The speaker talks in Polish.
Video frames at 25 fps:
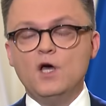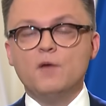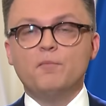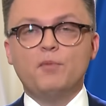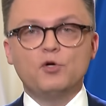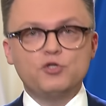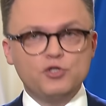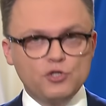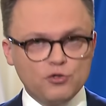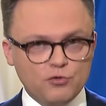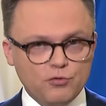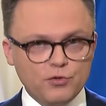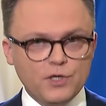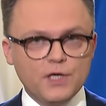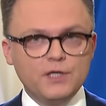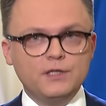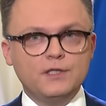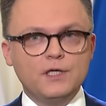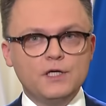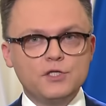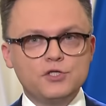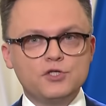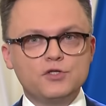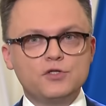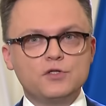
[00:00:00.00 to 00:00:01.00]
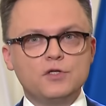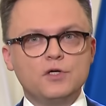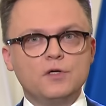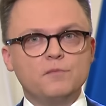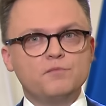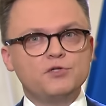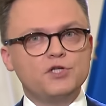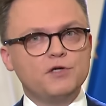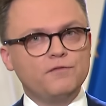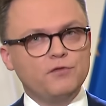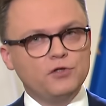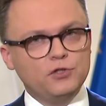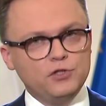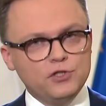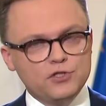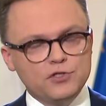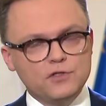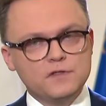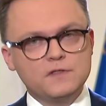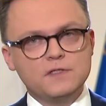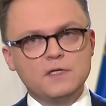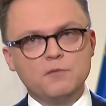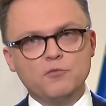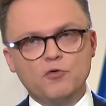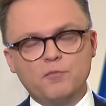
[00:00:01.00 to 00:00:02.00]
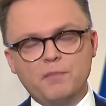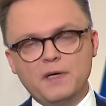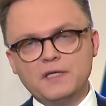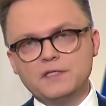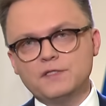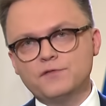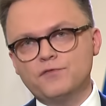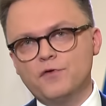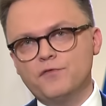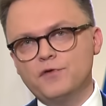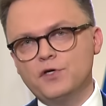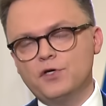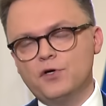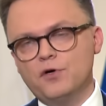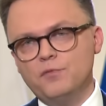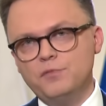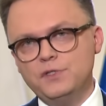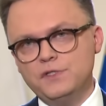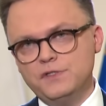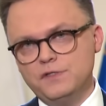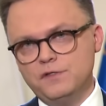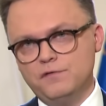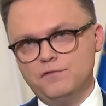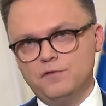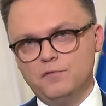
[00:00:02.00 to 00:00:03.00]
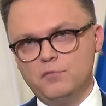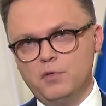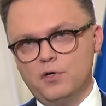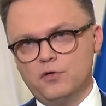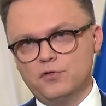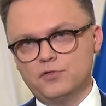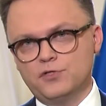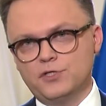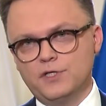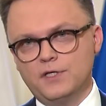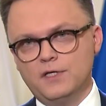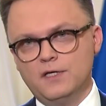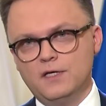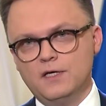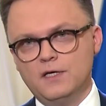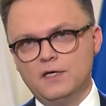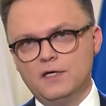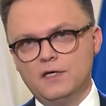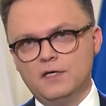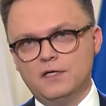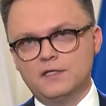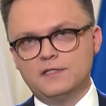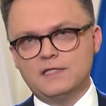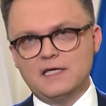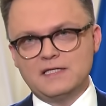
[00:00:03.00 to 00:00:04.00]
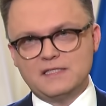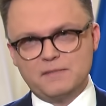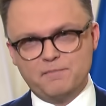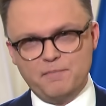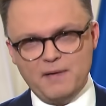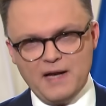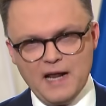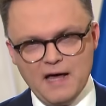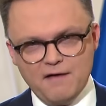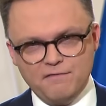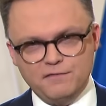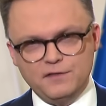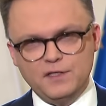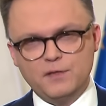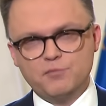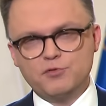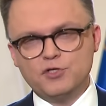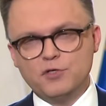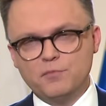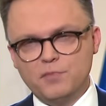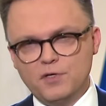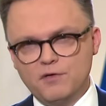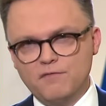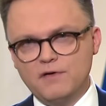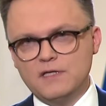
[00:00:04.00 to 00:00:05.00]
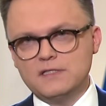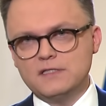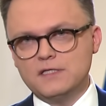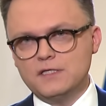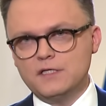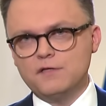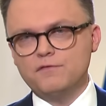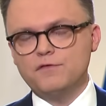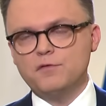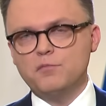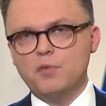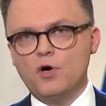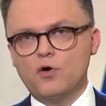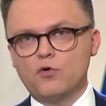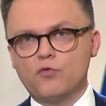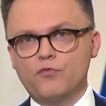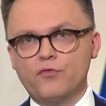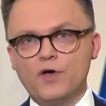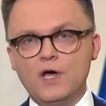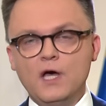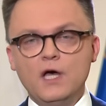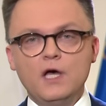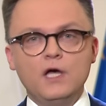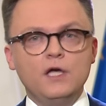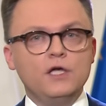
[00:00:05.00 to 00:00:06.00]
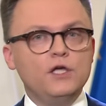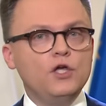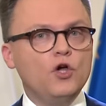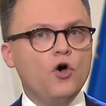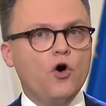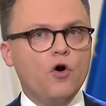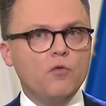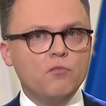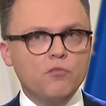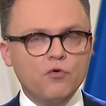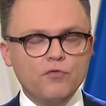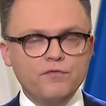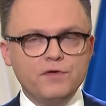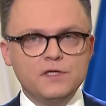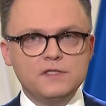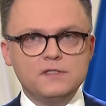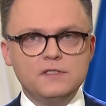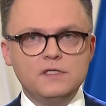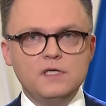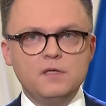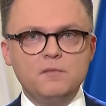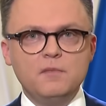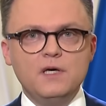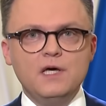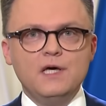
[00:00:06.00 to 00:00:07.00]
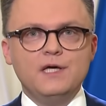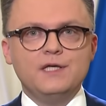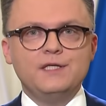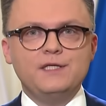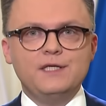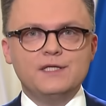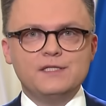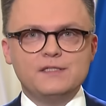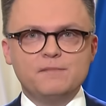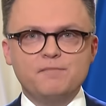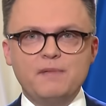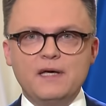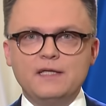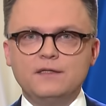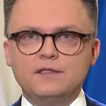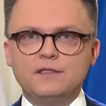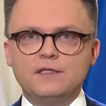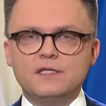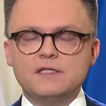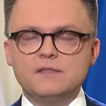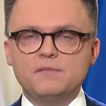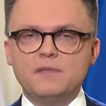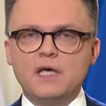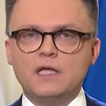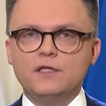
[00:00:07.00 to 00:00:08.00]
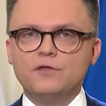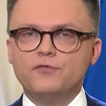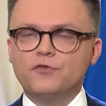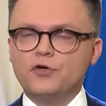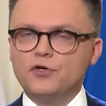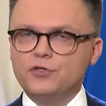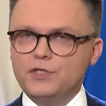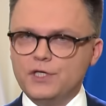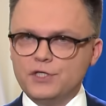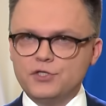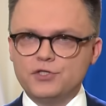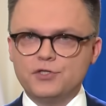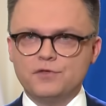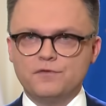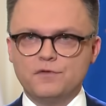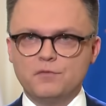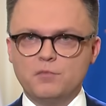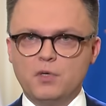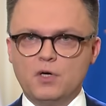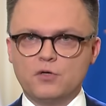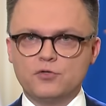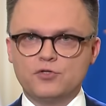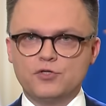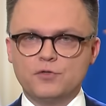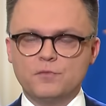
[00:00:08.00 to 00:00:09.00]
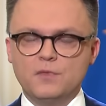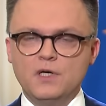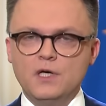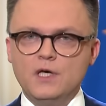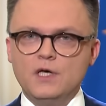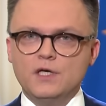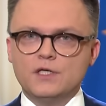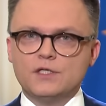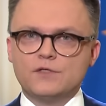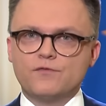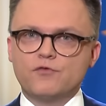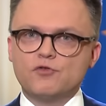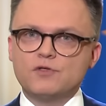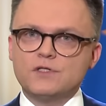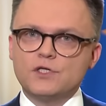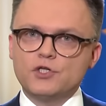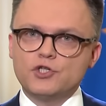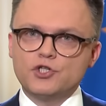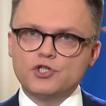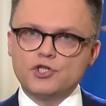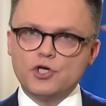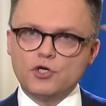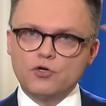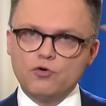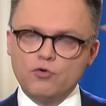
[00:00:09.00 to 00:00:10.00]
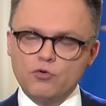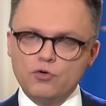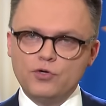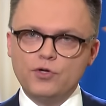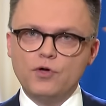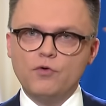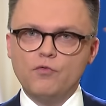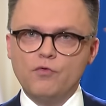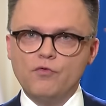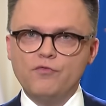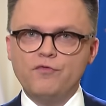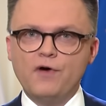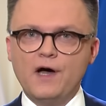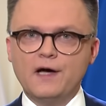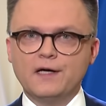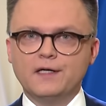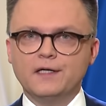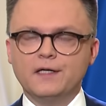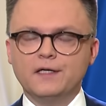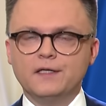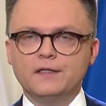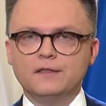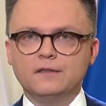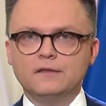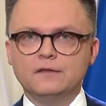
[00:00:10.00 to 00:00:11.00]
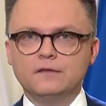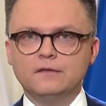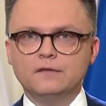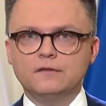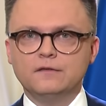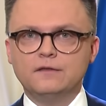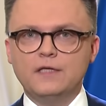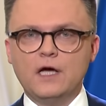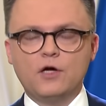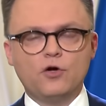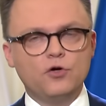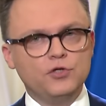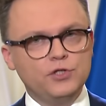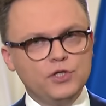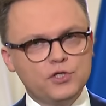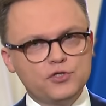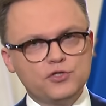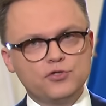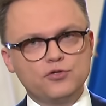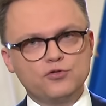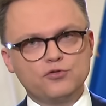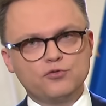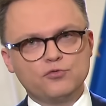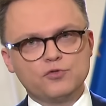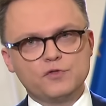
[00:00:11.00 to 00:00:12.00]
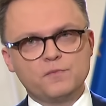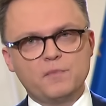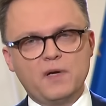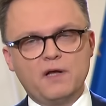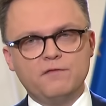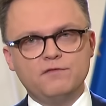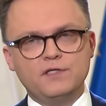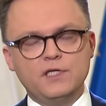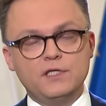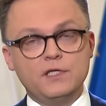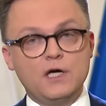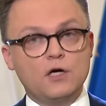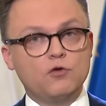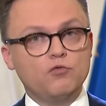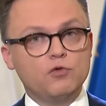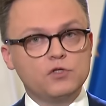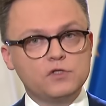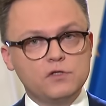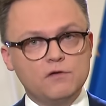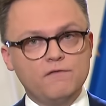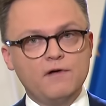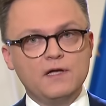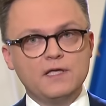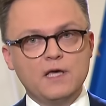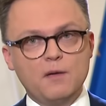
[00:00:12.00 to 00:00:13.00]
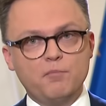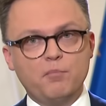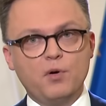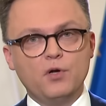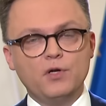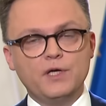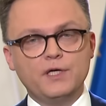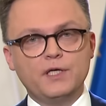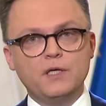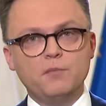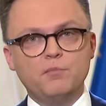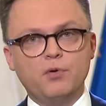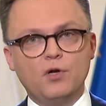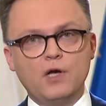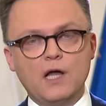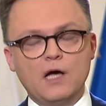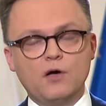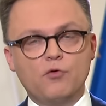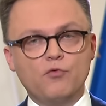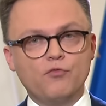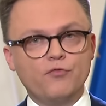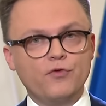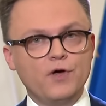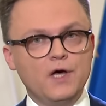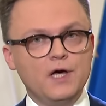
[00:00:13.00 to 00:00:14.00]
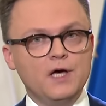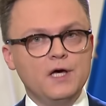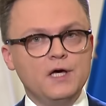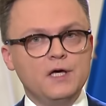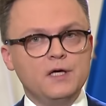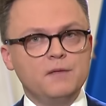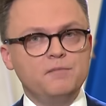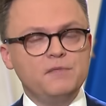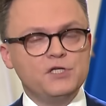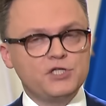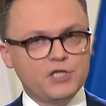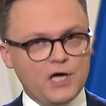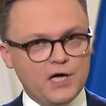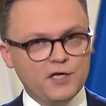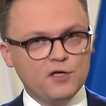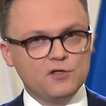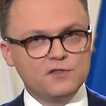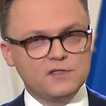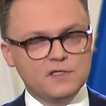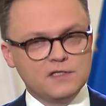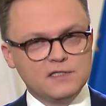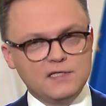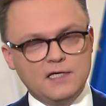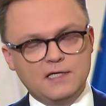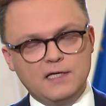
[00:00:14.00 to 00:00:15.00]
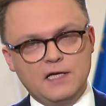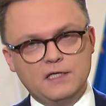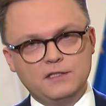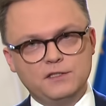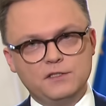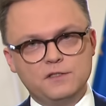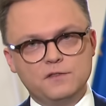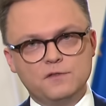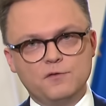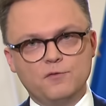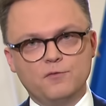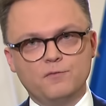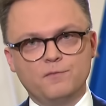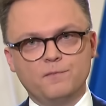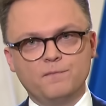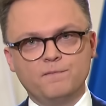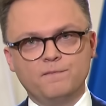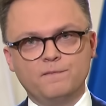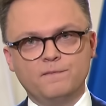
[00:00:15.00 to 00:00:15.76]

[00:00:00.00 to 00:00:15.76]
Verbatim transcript: Podziękuję też przewodniczącemu Państwowej Komisji Wyborczej za sprawne przeprowadzenie wyborów i omówię z nim niezbędne zmiany w kodeksie wyborczym. Zwrócę szczególną uwagę na konieczność usprawnienia głosowania Polek i Polaków mieszkających za granicą.